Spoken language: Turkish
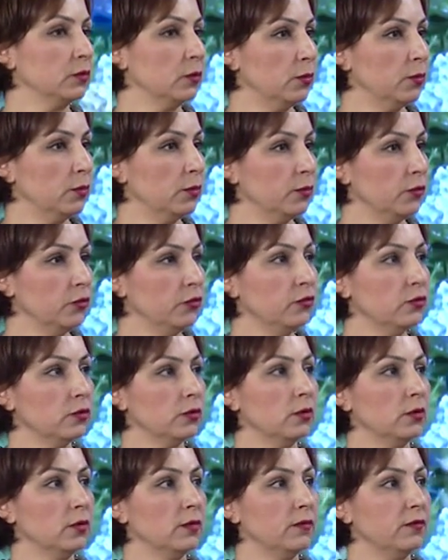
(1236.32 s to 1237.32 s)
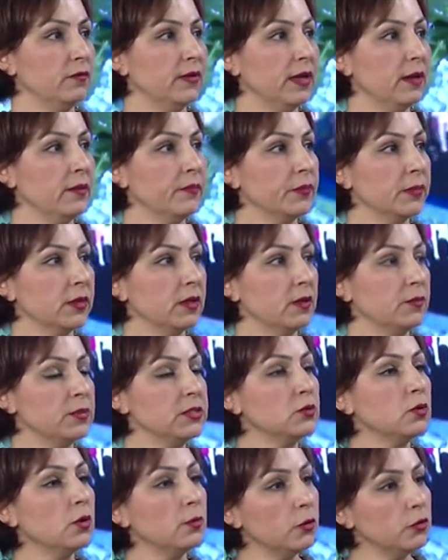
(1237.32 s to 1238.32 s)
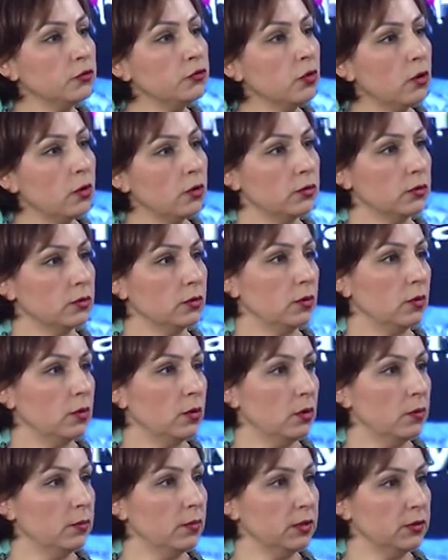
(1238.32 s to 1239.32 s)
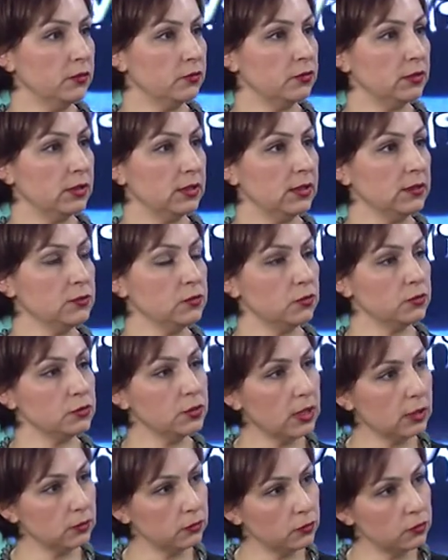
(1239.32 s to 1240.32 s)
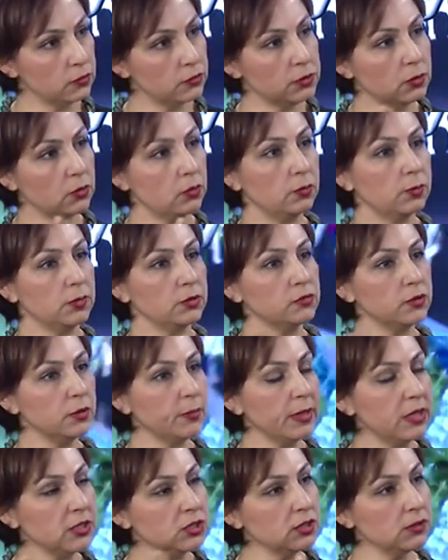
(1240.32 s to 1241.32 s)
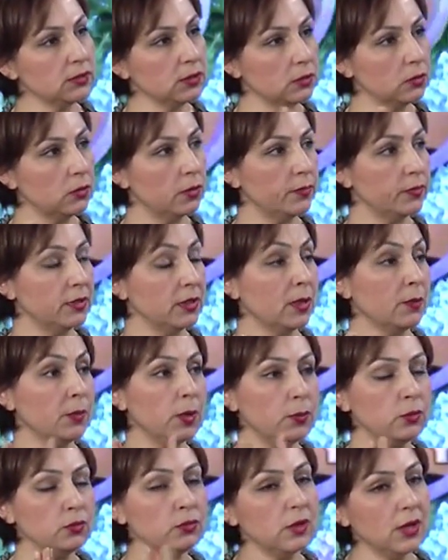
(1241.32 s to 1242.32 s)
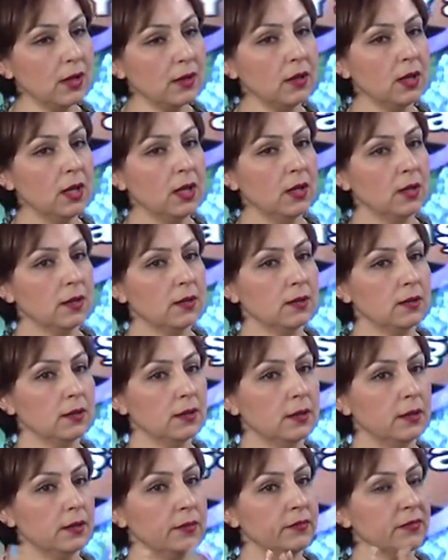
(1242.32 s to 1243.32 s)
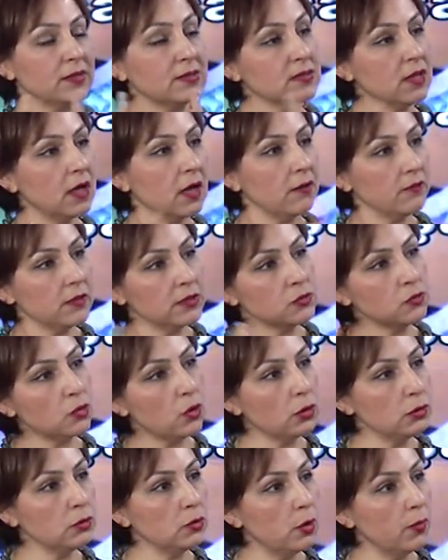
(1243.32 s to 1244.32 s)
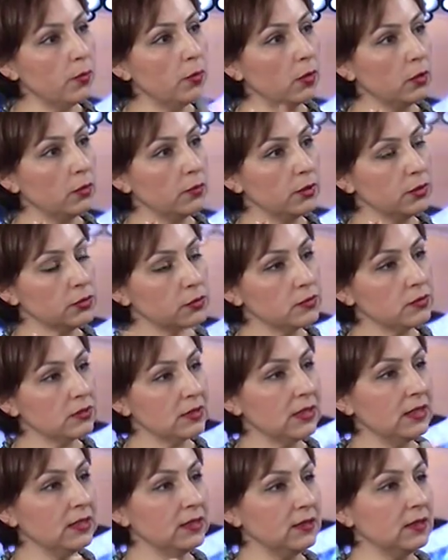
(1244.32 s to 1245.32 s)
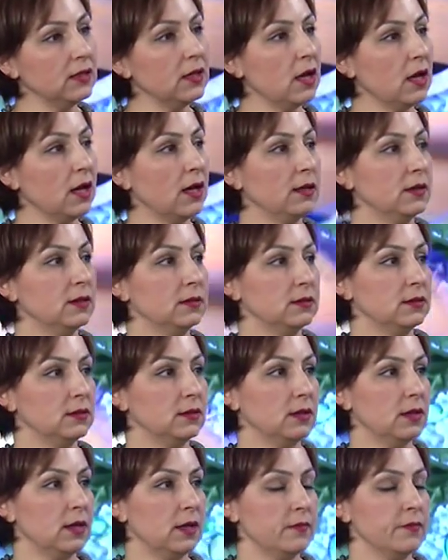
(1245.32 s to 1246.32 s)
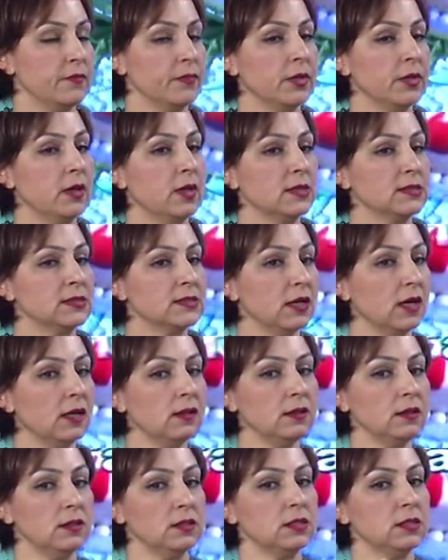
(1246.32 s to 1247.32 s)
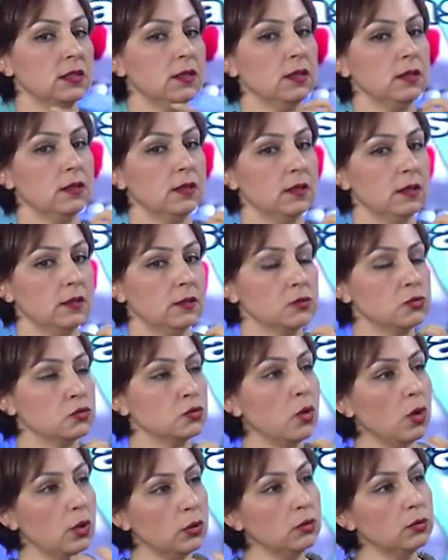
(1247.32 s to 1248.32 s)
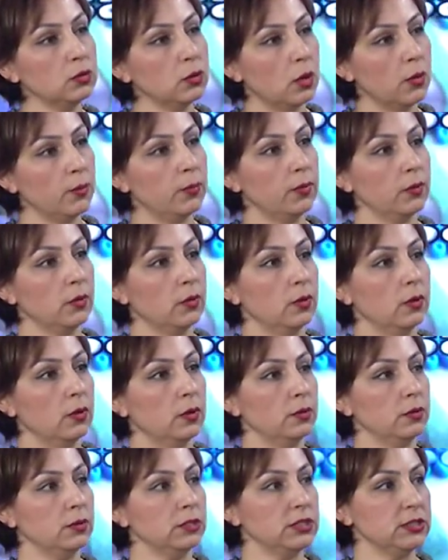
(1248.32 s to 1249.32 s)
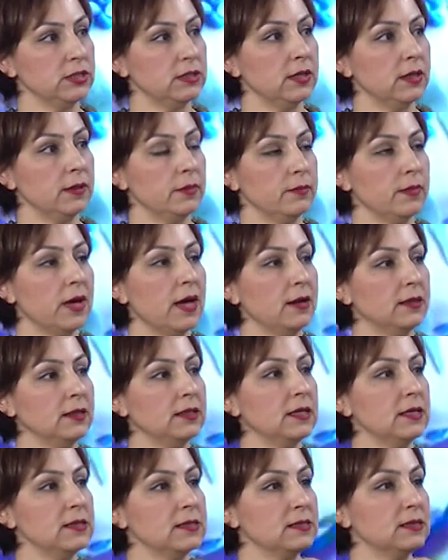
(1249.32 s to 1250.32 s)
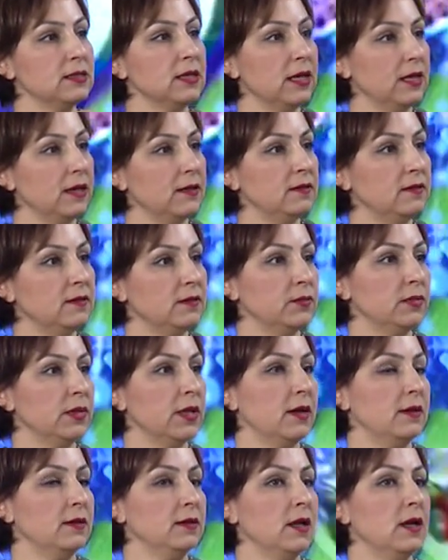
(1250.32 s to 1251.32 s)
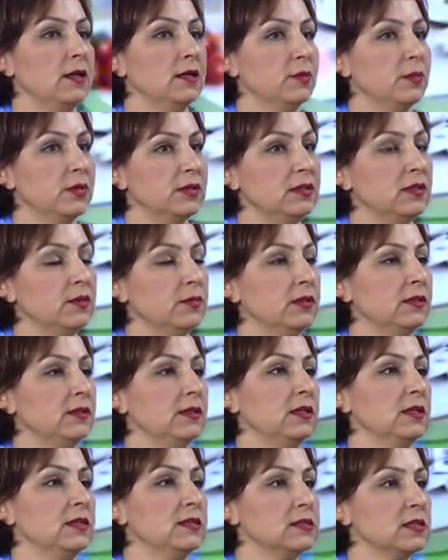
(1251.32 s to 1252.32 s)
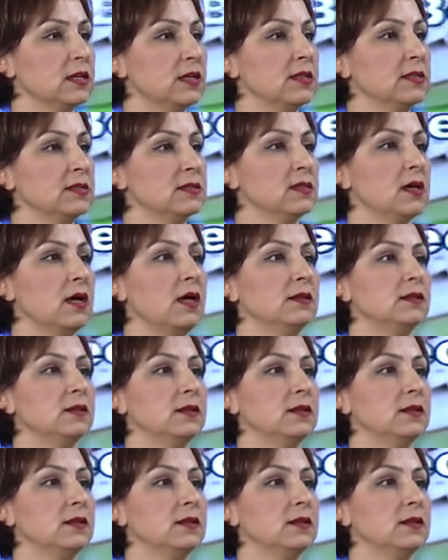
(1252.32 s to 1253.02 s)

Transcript: lobumuz e, ve e, psikomotor e, olmak üzere, sosyal duygusal olmak üzere 5 ana lobda. Ama bunlar e, sağ ve sol lob olmak üzere ikiye ayrılırlar. Sadece e, sol lob e, işte merkezli eğitimler yani matematik, sayısal,